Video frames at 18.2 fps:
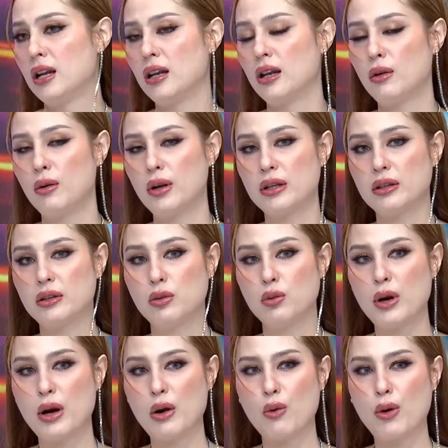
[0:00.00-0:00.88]
แล้วขวัญ
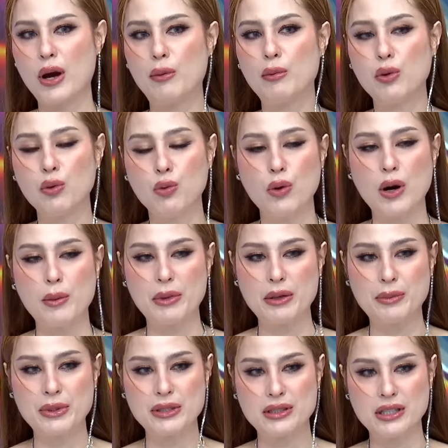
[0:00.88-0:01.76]
คิดว่าความรู้อ่ะ
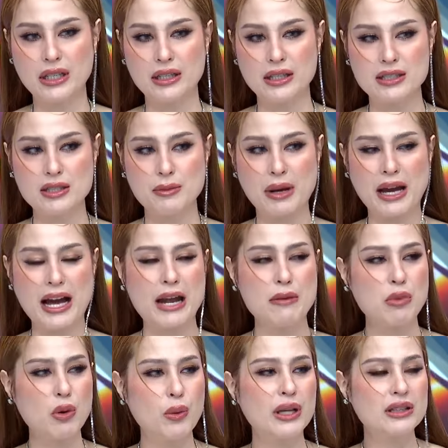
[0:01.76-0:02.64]
มันเป็นสิ่งที่สำ
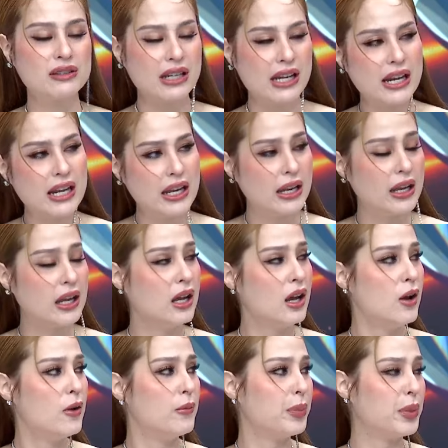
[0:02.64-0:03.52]
คัญ เพราะว่าตรี
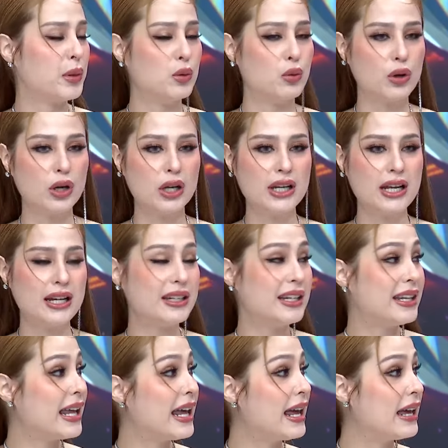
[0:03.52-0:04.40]
หนูก็เรียน
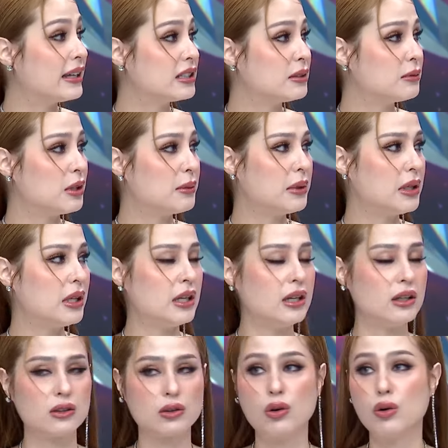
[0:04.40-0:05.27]
นิเทศใช่ไหมพี่
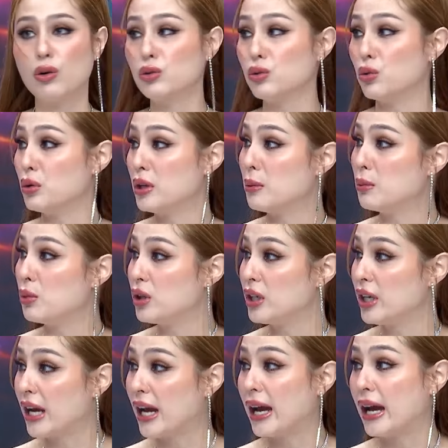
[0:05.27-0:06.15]
โทหนูเรียนบ
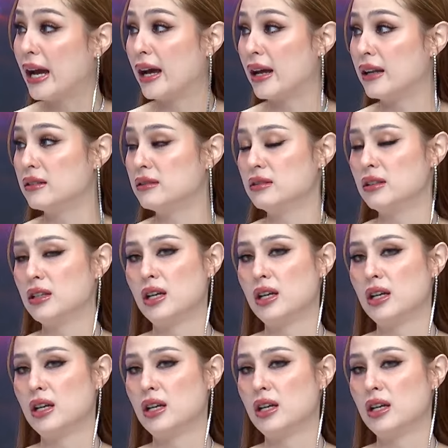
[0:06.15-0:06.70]
ริหาร